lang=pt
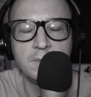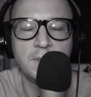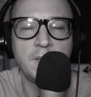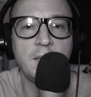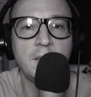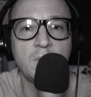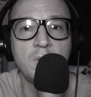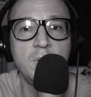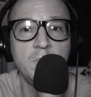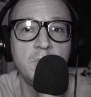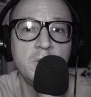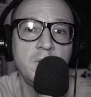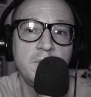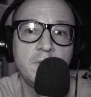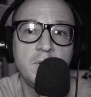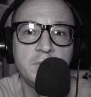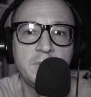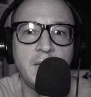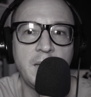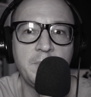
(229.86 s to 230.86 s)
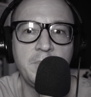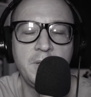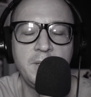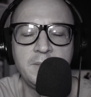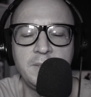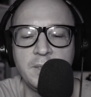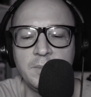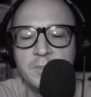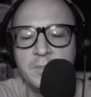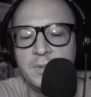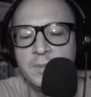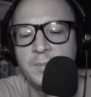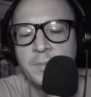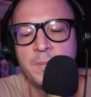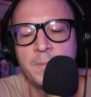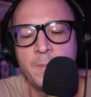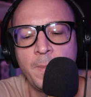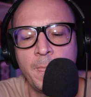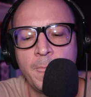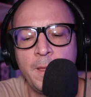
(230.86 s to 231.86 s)
É comum eu voltar, por exemplo.
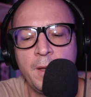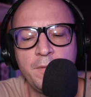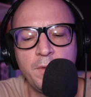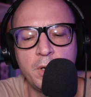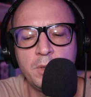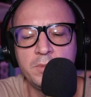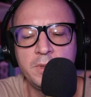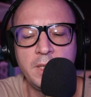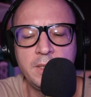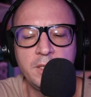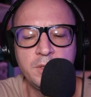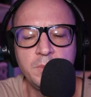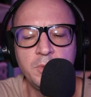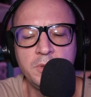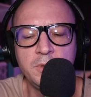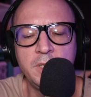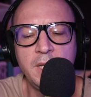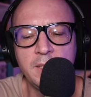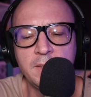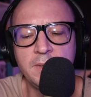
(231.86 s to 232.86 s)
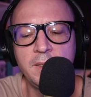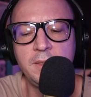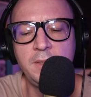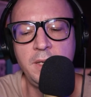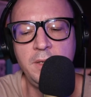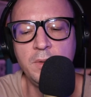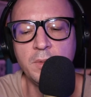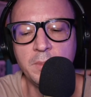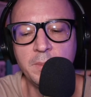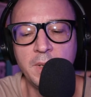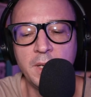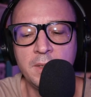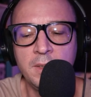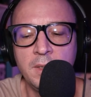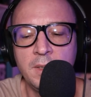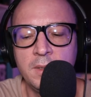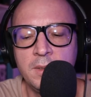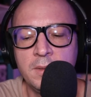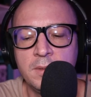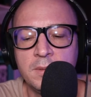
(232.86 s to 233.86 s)
Foram tantas mudanças em uma
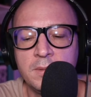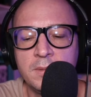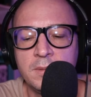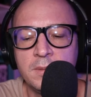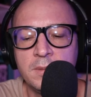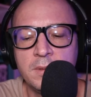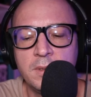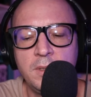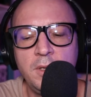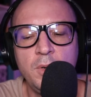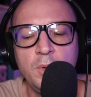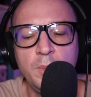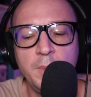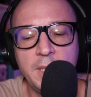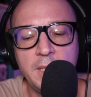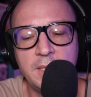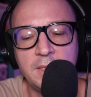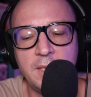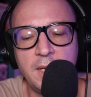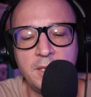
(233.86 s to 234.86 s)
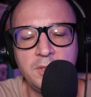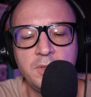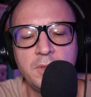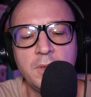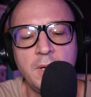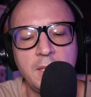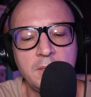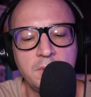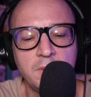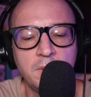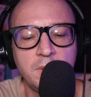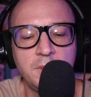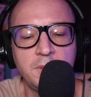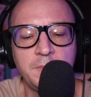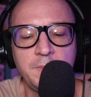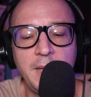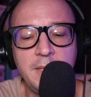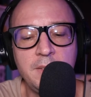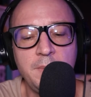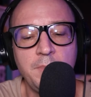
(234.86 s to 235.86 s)
que uma das articulações
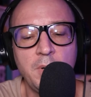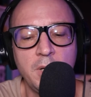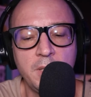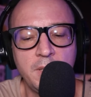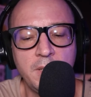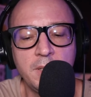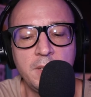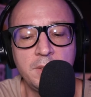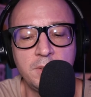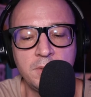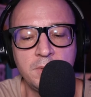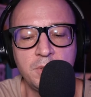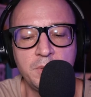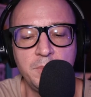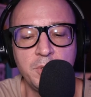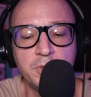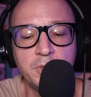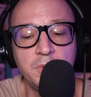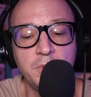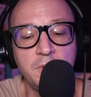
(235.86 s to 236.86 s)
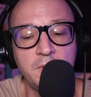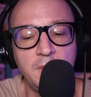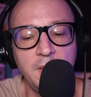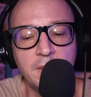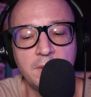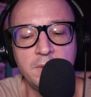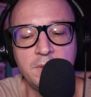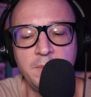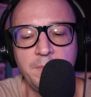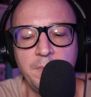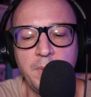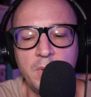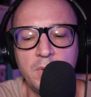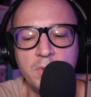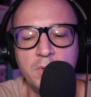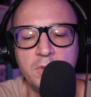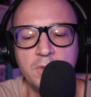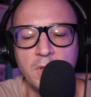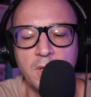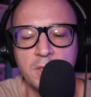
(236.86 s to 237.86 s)
mais importantes dos meus duzentos e
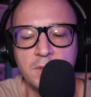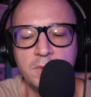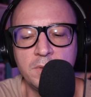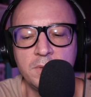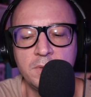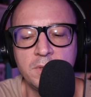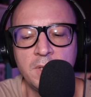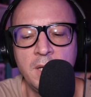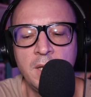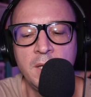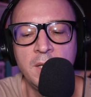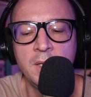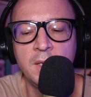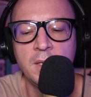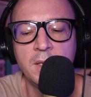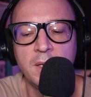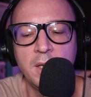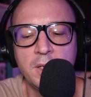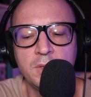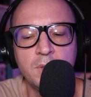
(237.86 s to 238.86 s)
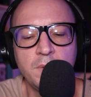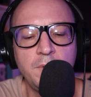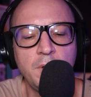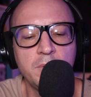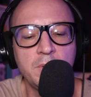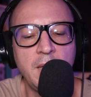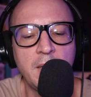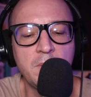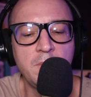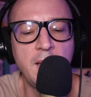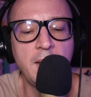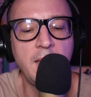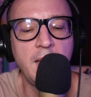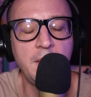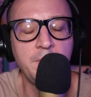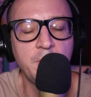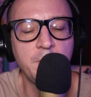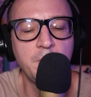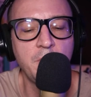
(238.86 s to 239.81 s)
poucos ossos resolveu dar um alarme